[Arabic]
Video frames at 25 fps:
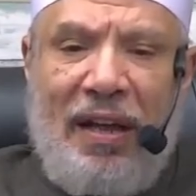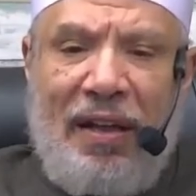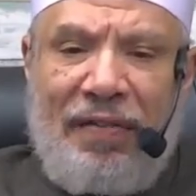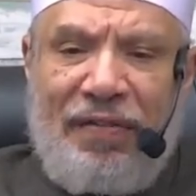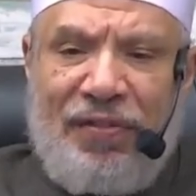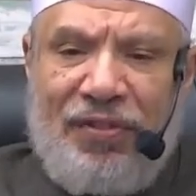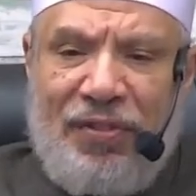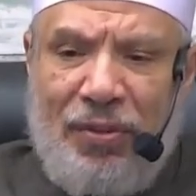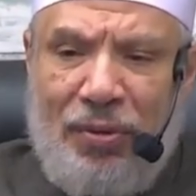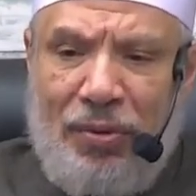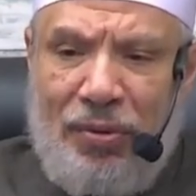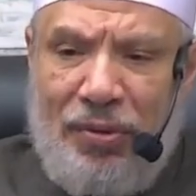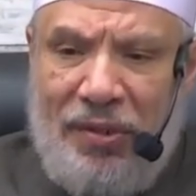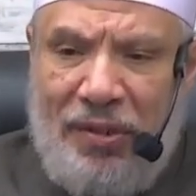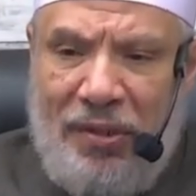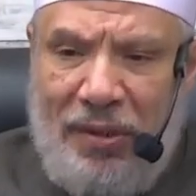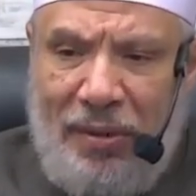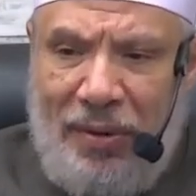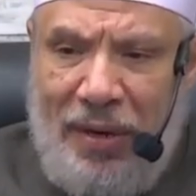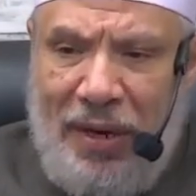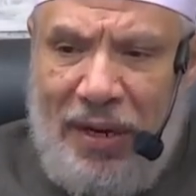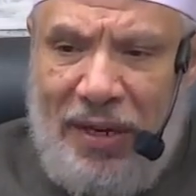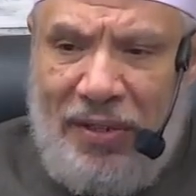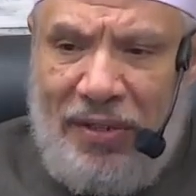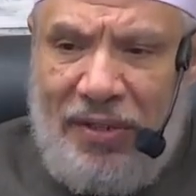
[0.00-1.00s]
أفسخ
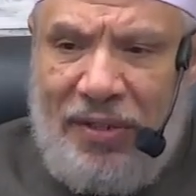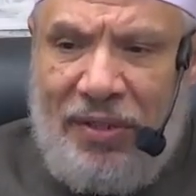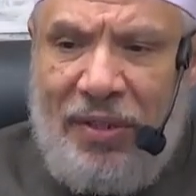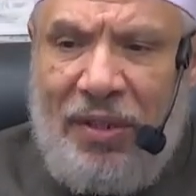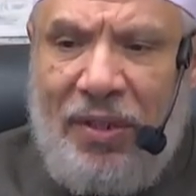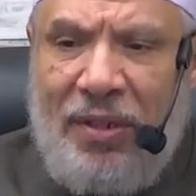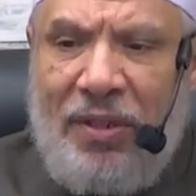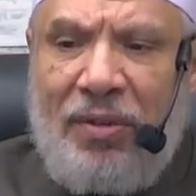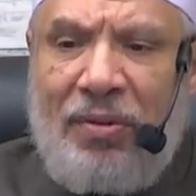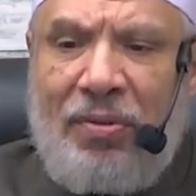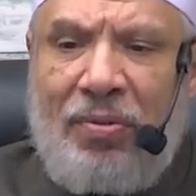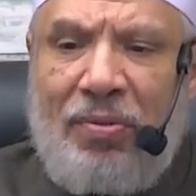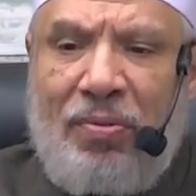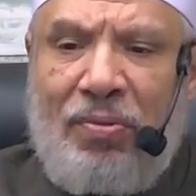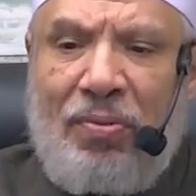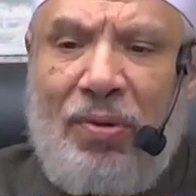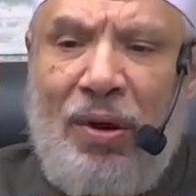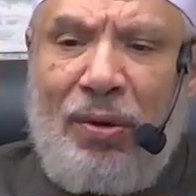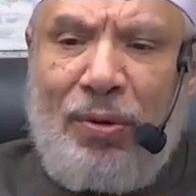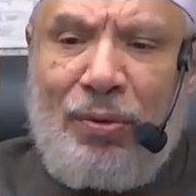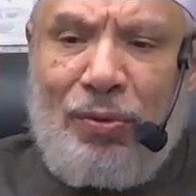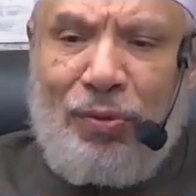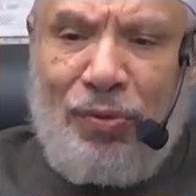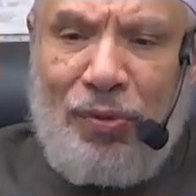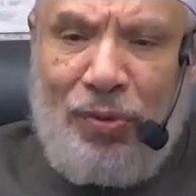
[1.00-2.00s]
الزواج
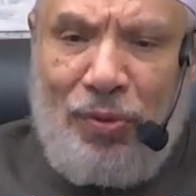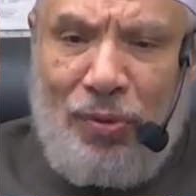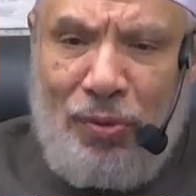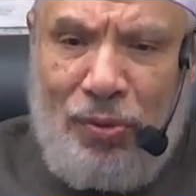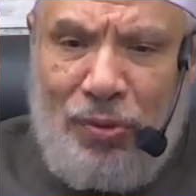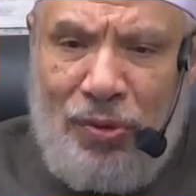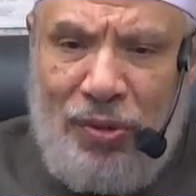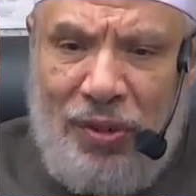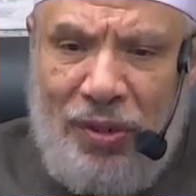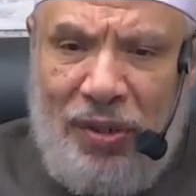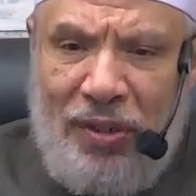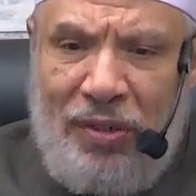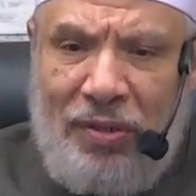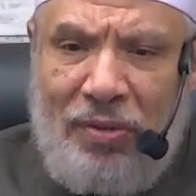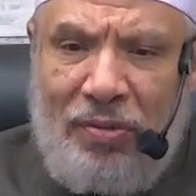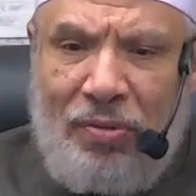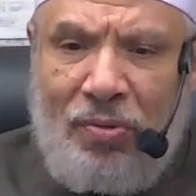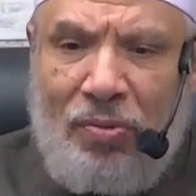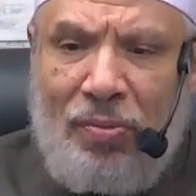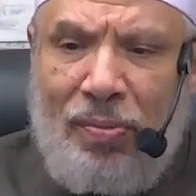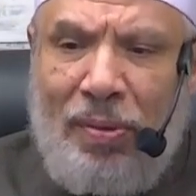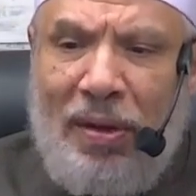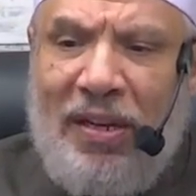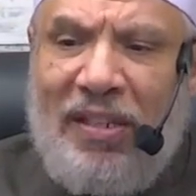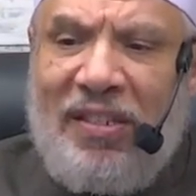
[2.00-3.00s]
وأخذ فلوسي
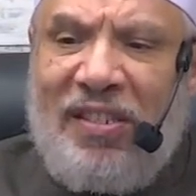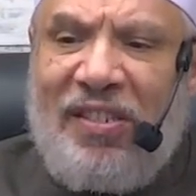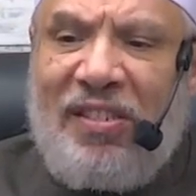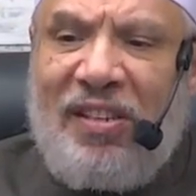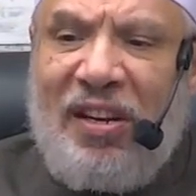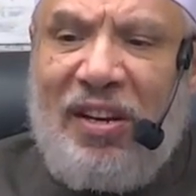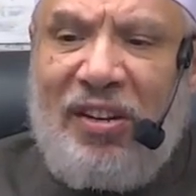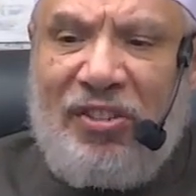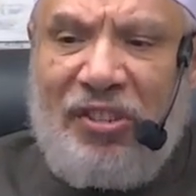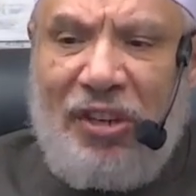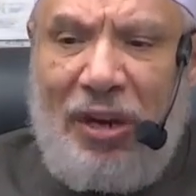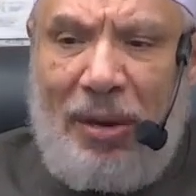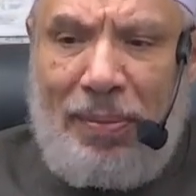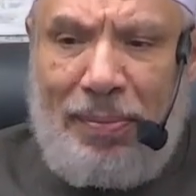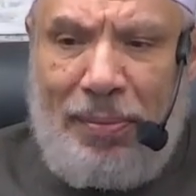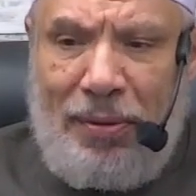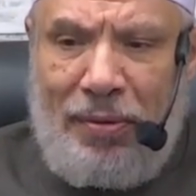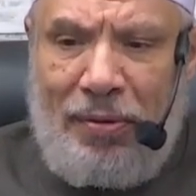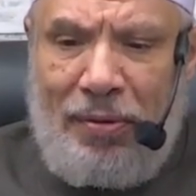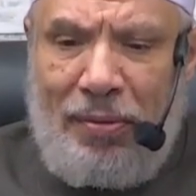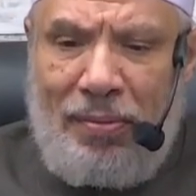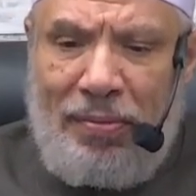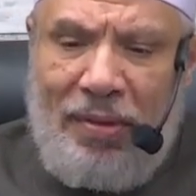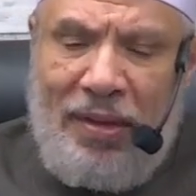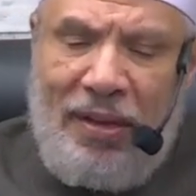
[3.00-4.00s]
وبلا استرجع
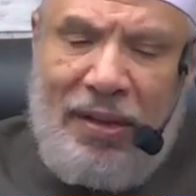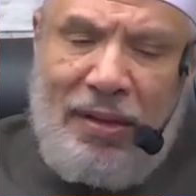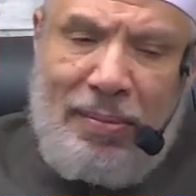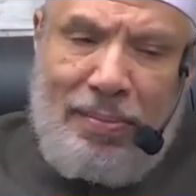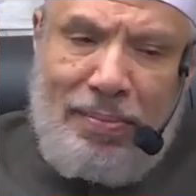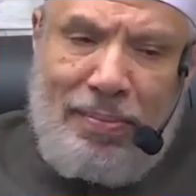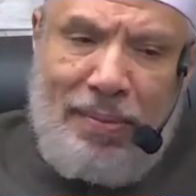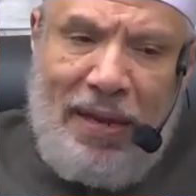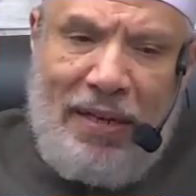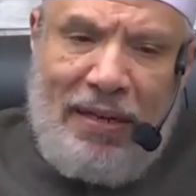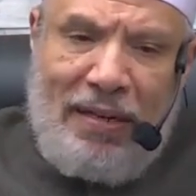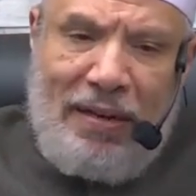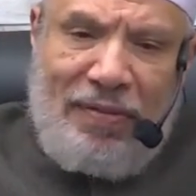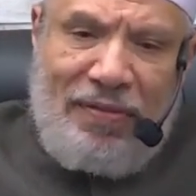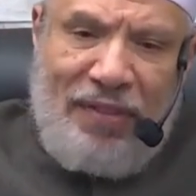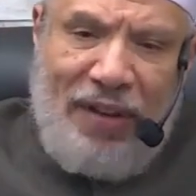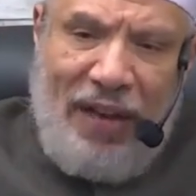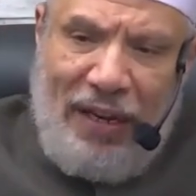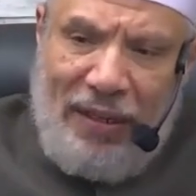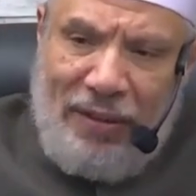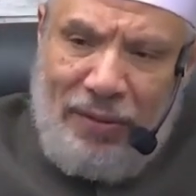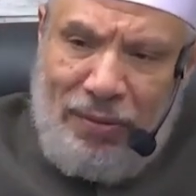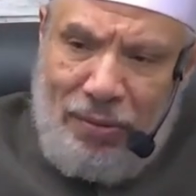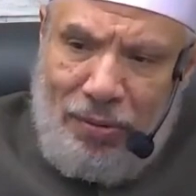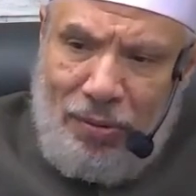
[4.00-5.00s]
منهم ما
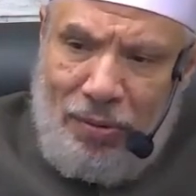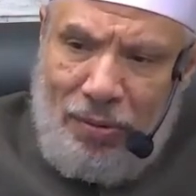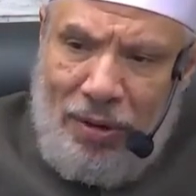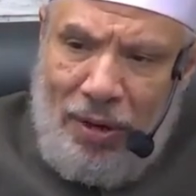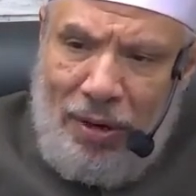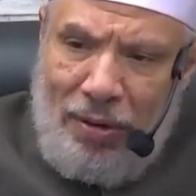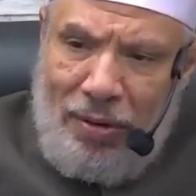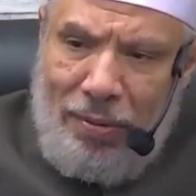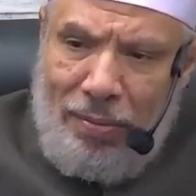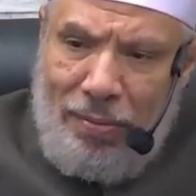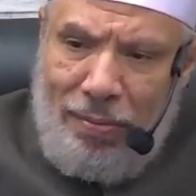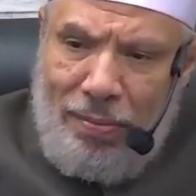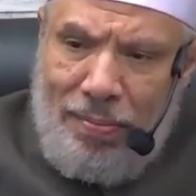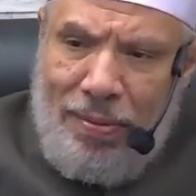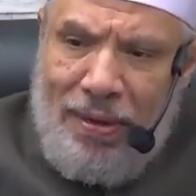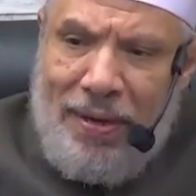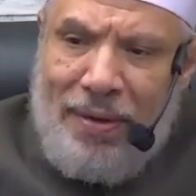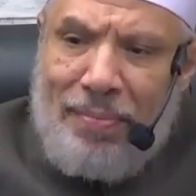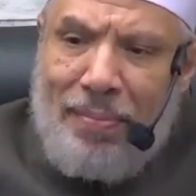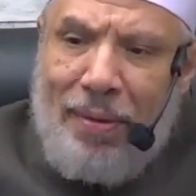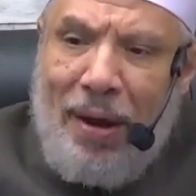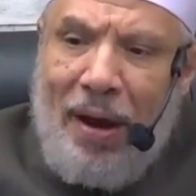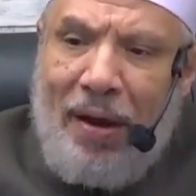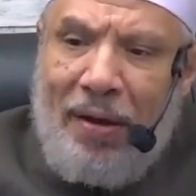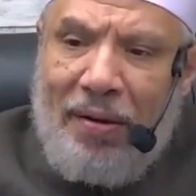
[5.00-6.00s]
دفعته لهم
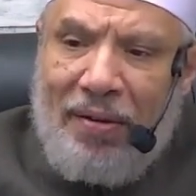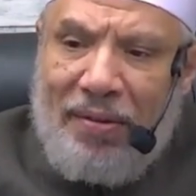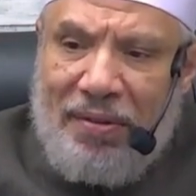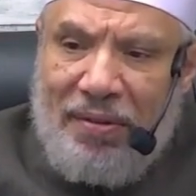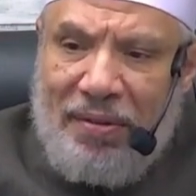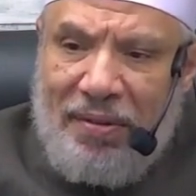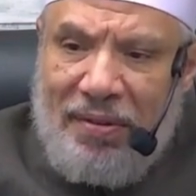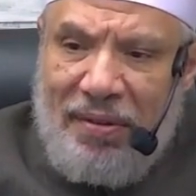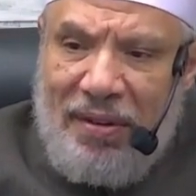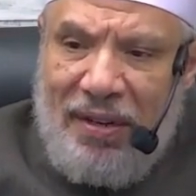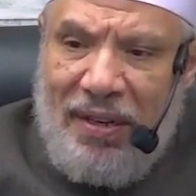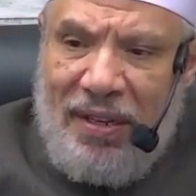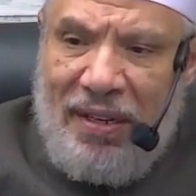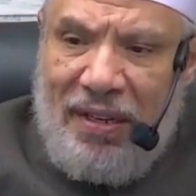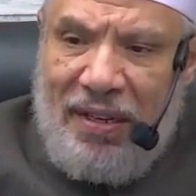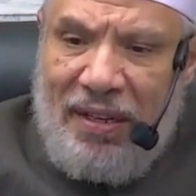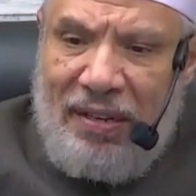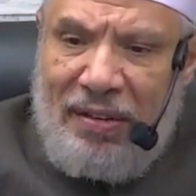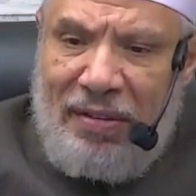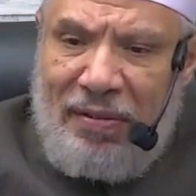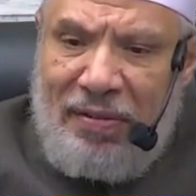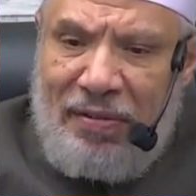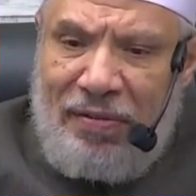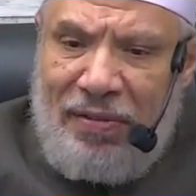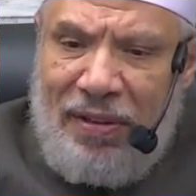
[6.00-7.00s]
من مهر
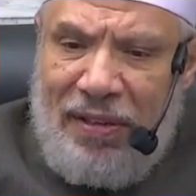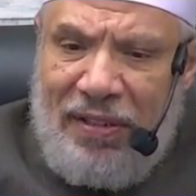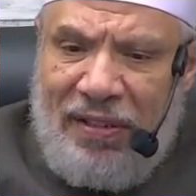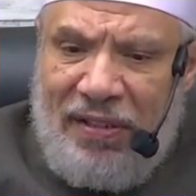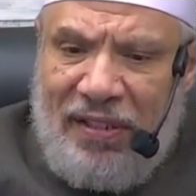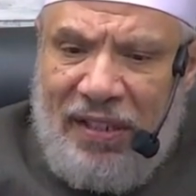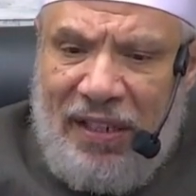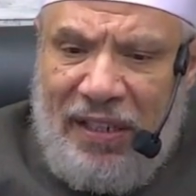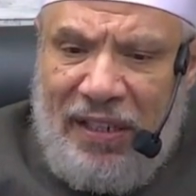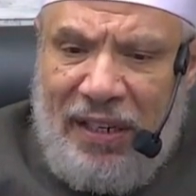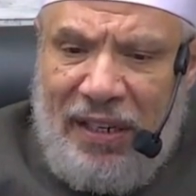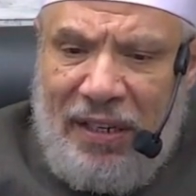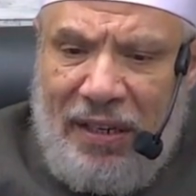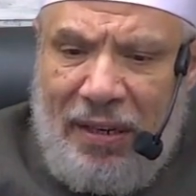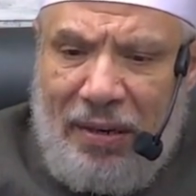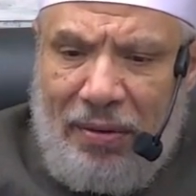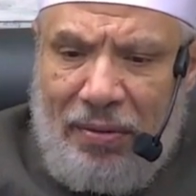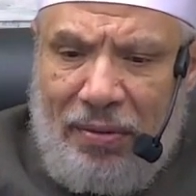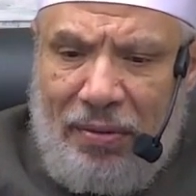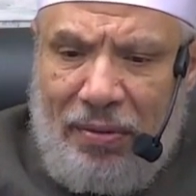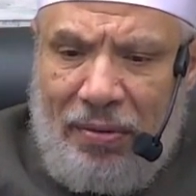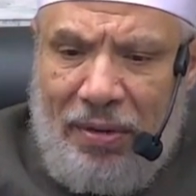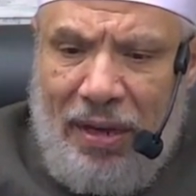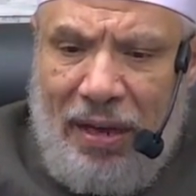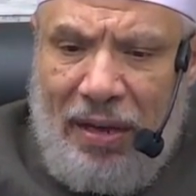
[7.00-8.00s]
فالسيدة
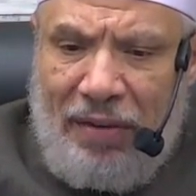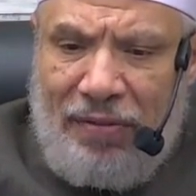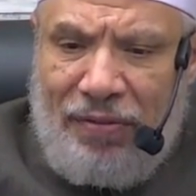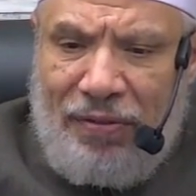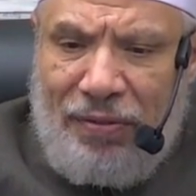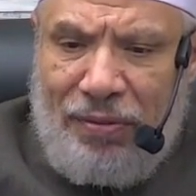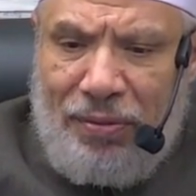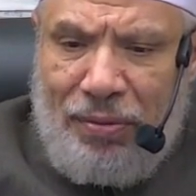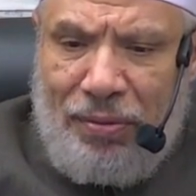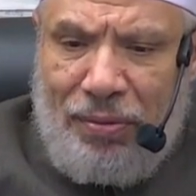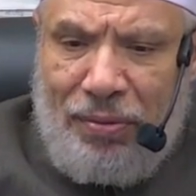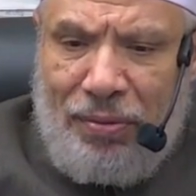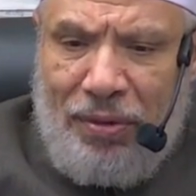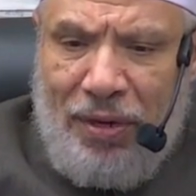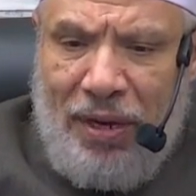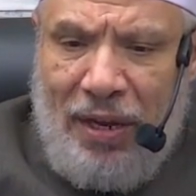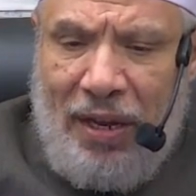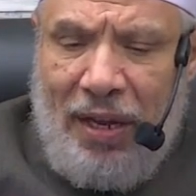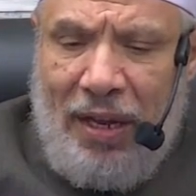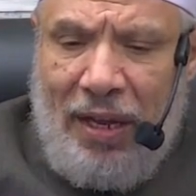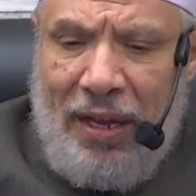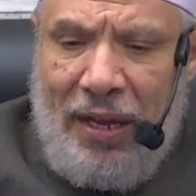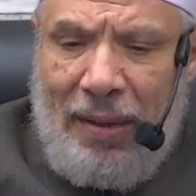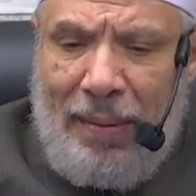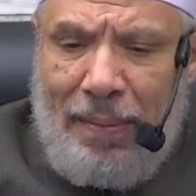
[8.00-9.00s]
تقول
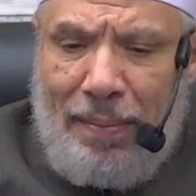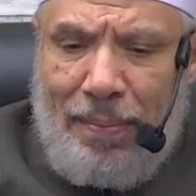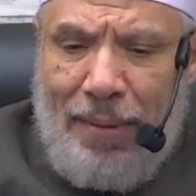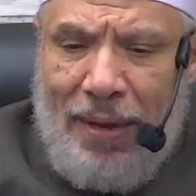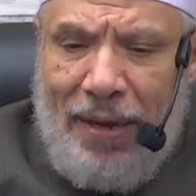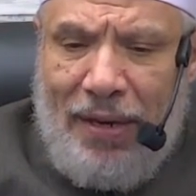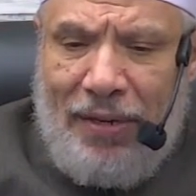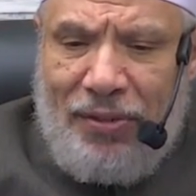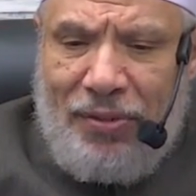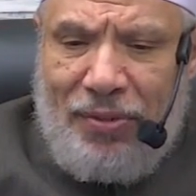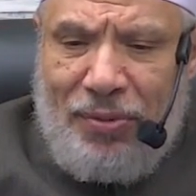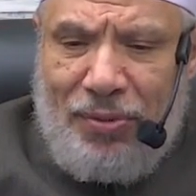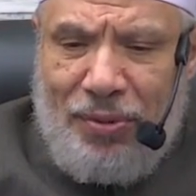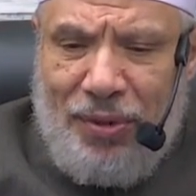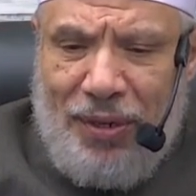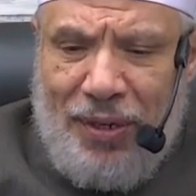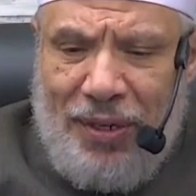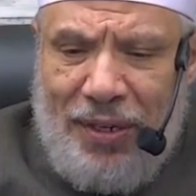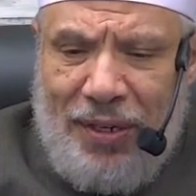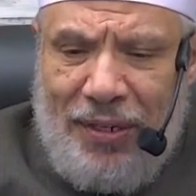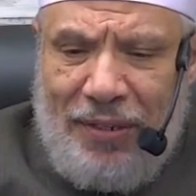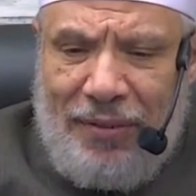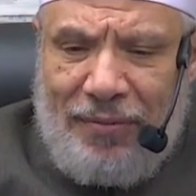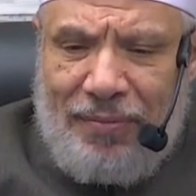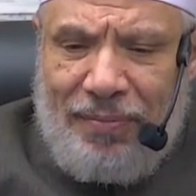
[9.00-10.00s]
أفتونا
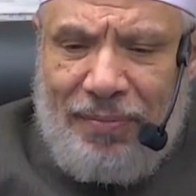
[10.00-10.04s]
مأجورين